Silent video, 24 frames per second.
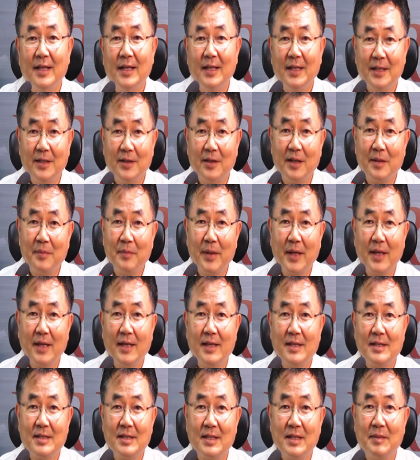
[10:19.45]
이러한
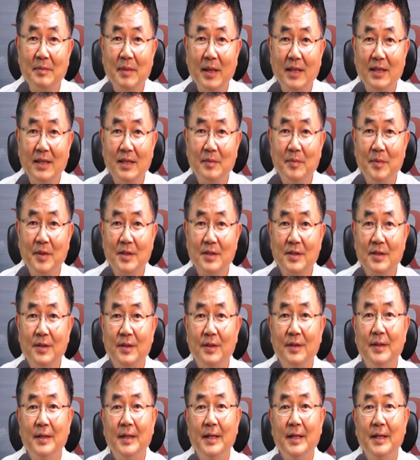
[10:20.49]
패키지를 만들면서